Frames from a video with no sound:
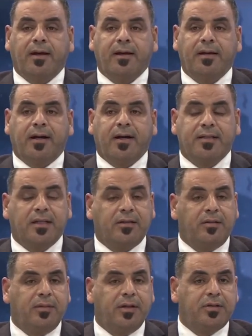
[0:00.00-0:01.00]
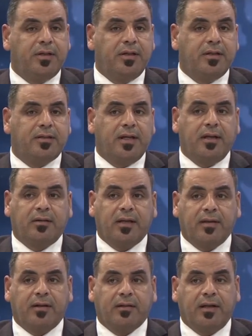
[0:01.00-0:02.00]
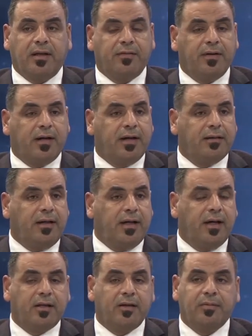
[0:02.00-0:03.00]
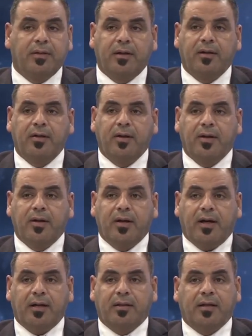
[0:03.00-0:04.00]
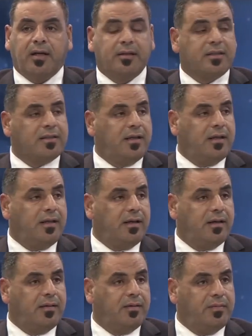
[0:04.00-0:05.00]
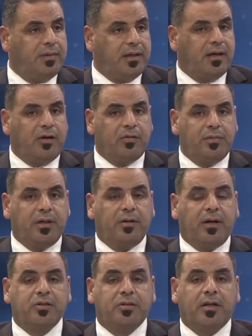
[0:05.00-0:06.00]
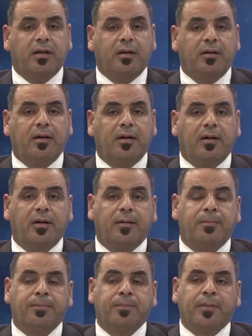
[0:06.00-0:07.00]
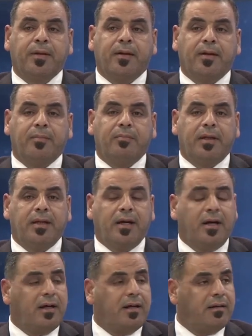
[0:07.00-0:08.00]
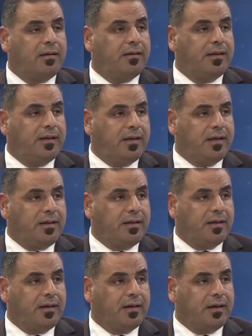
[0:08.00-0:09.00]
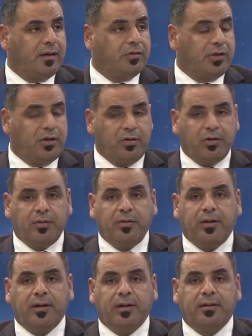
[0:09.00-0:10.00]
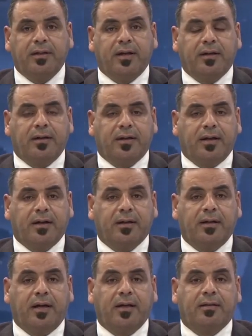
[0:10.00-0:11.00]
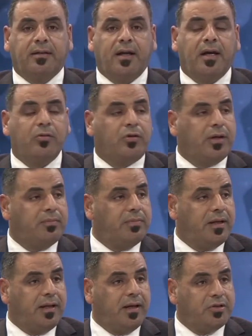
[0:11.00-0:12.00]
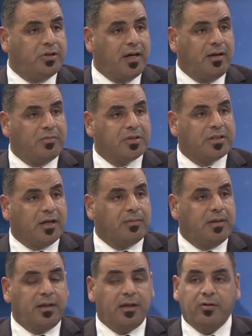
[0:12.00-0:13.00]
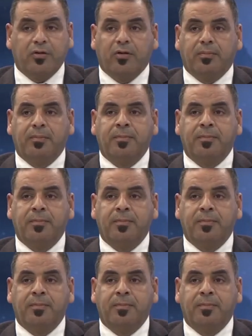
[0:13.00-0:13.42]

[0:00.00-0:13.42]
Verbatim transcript: رئاسة المجلس أن تضغط النفقات الحاكمة حتى تصل ل 100 أو 110 مليار دينار عراقي أو تريليون آه، دينار عراقي حتى لا نكبل الأجيال المستقبلية اليوم